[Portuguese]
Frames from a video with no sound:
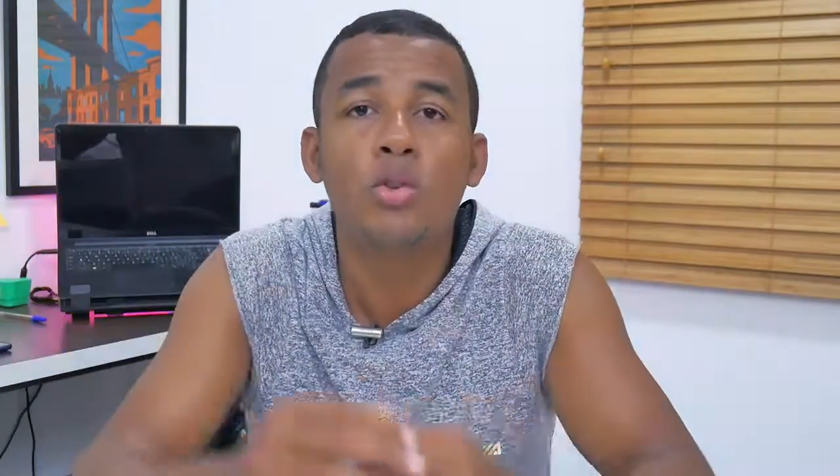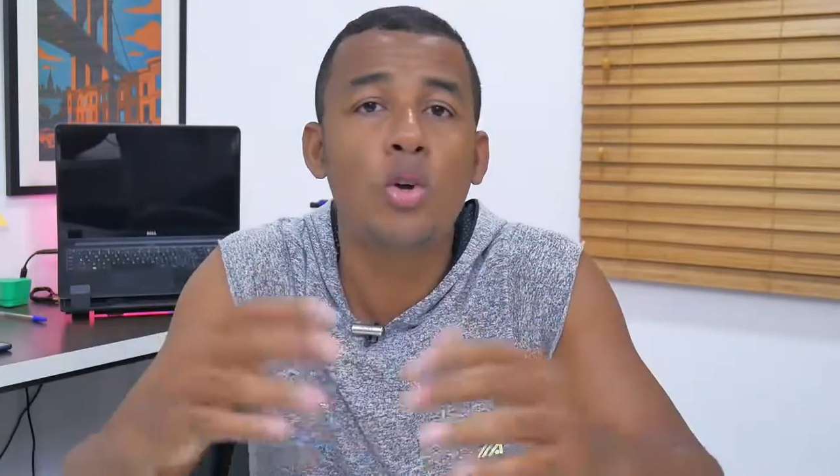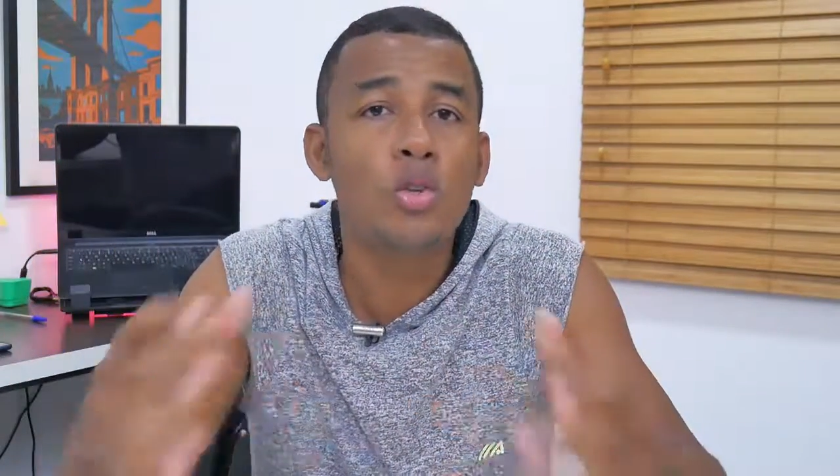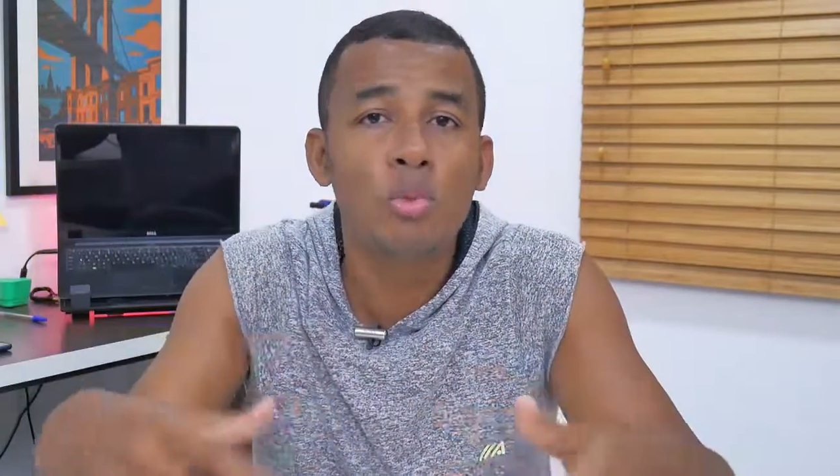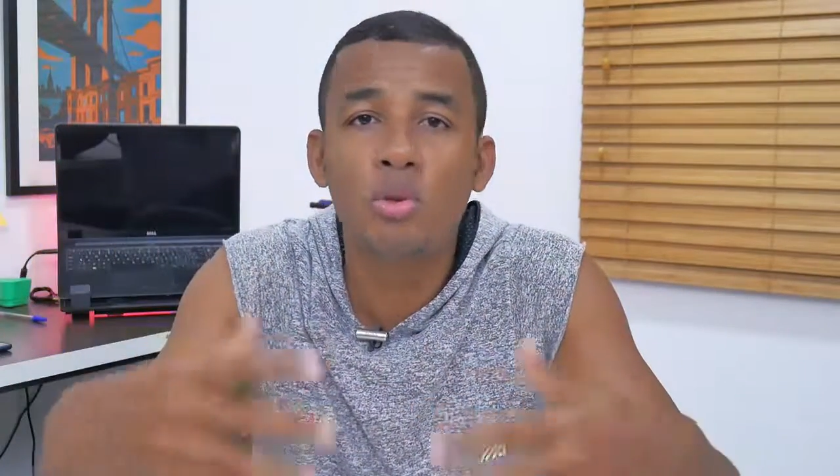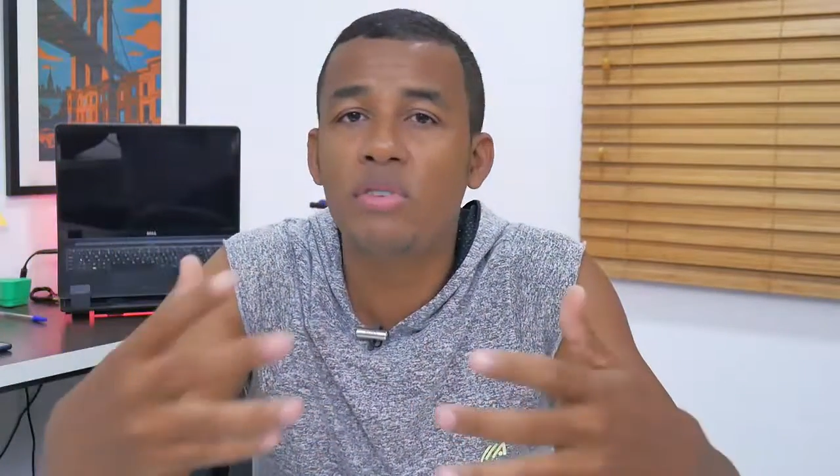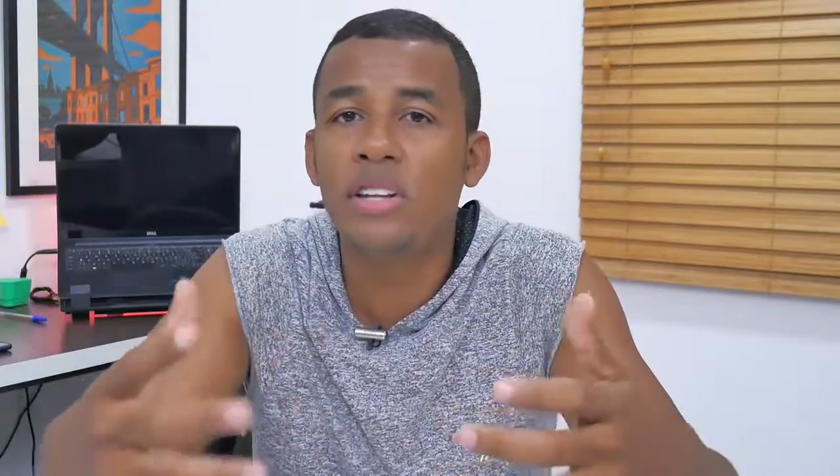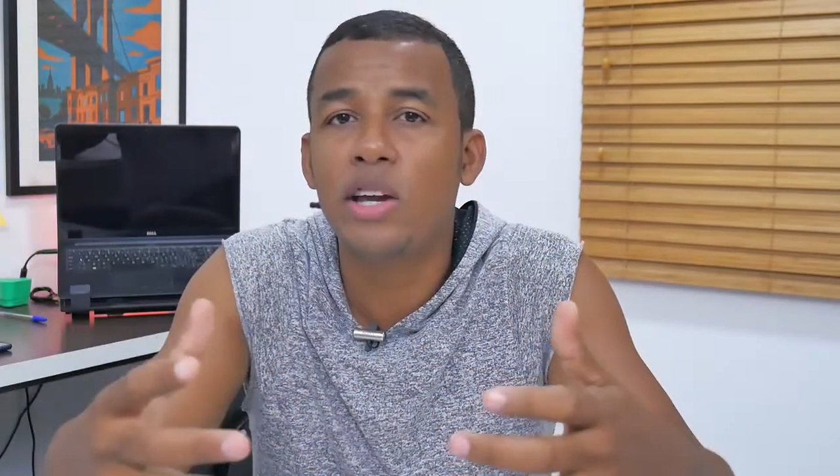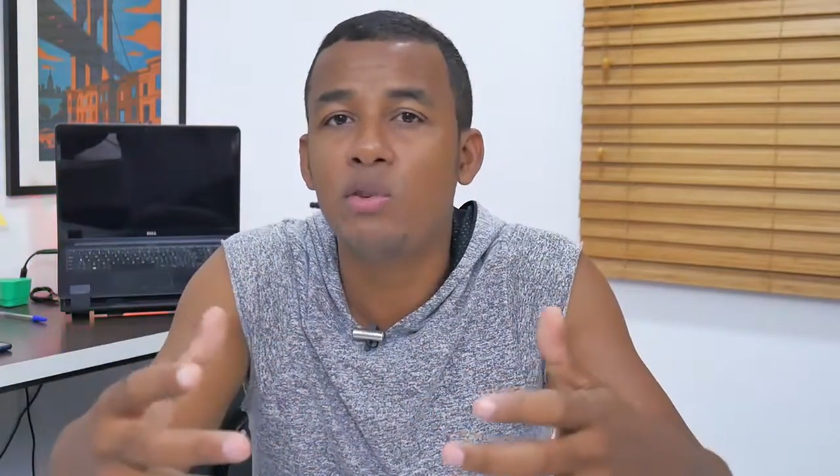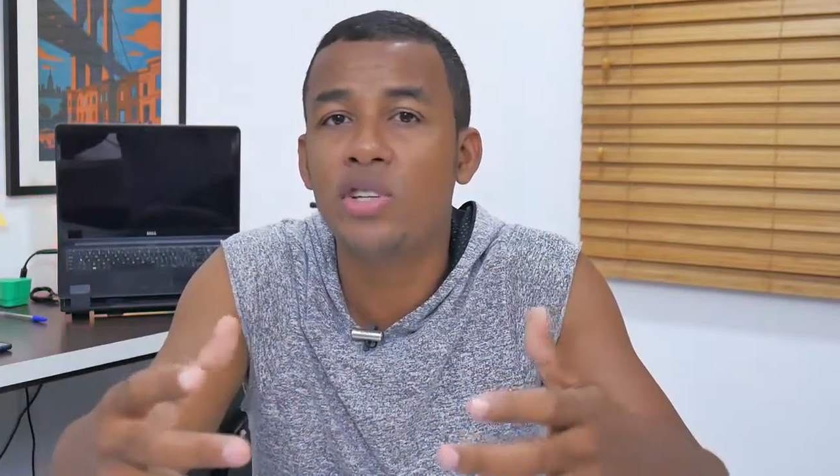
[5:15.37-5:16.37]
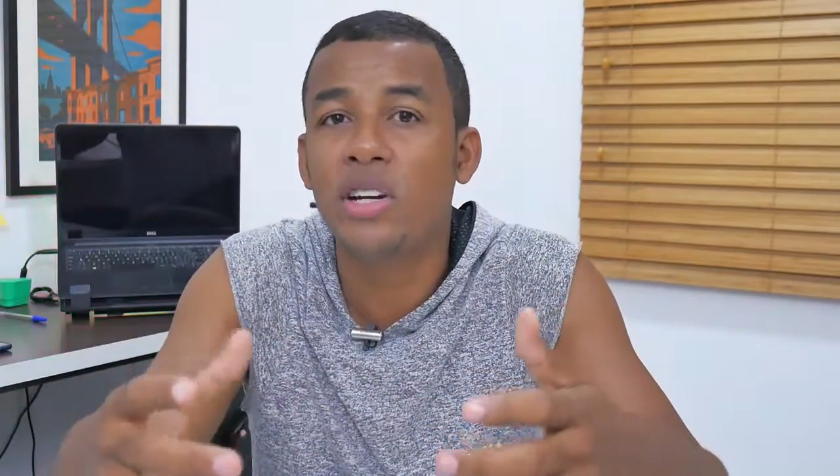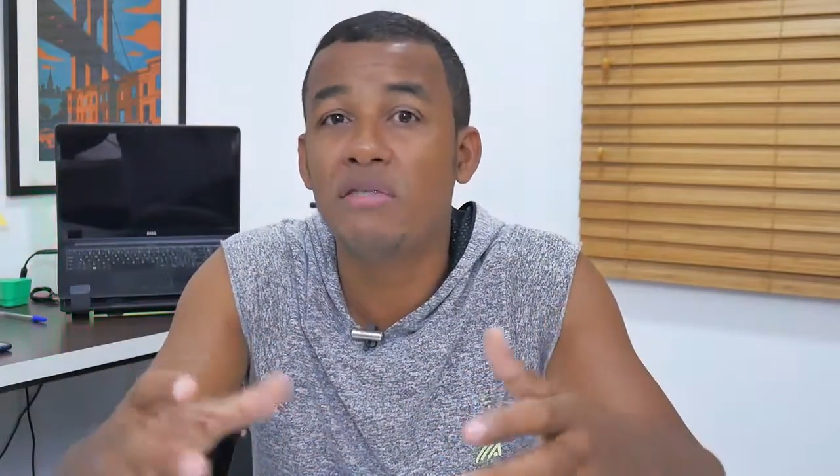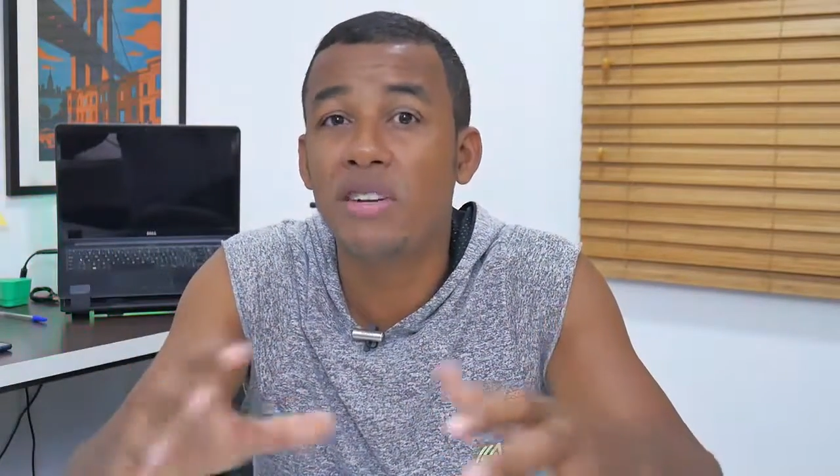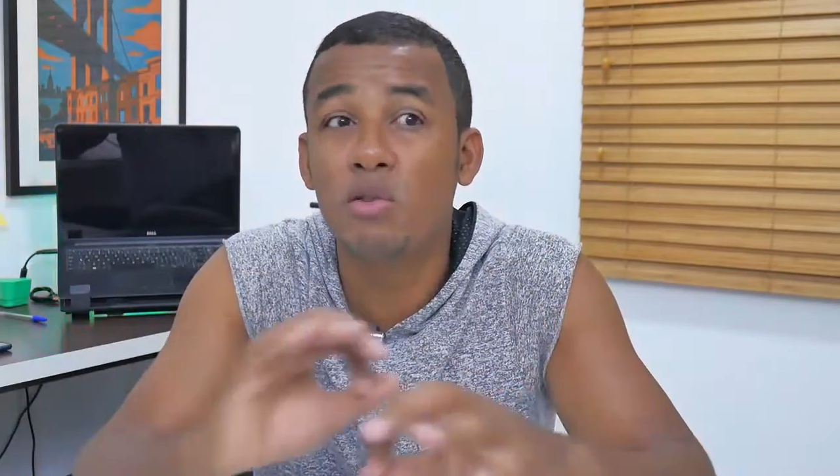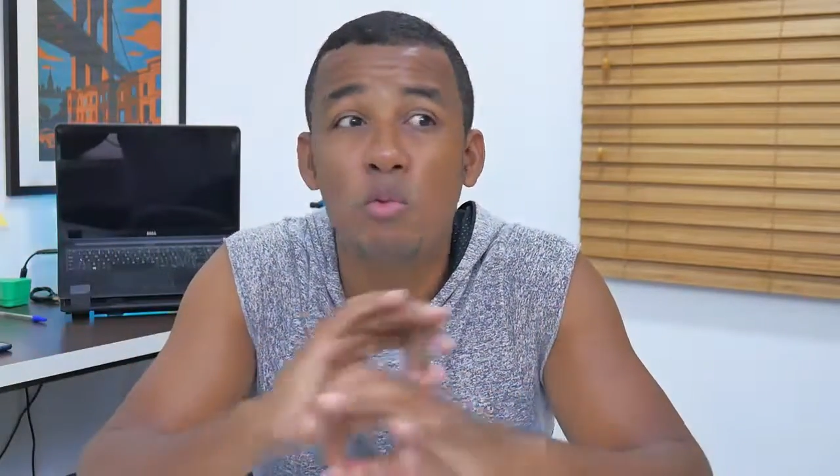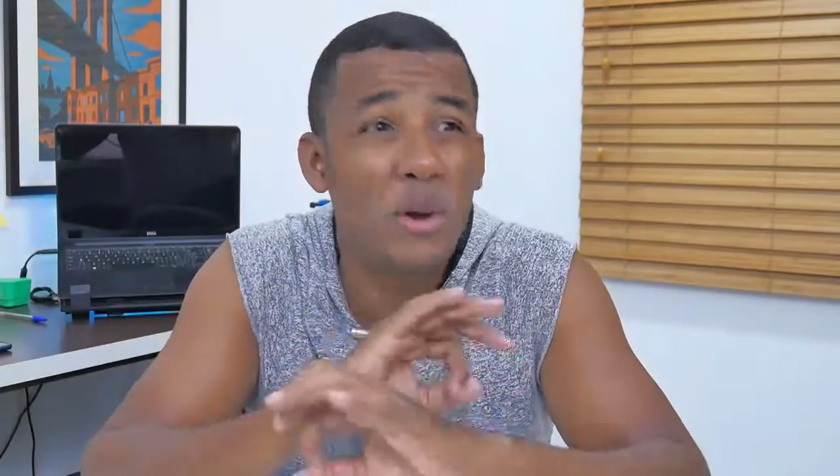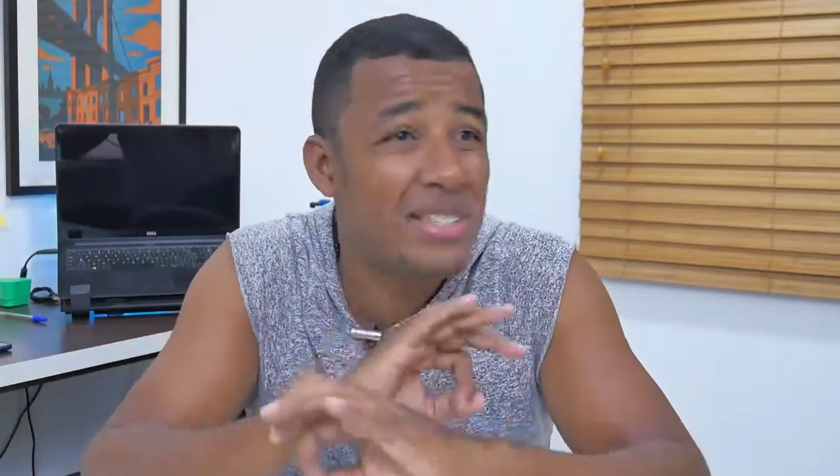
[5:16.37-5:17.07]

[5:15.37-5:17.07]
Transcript: Todo mundo vendo aí o Gcam fazendo um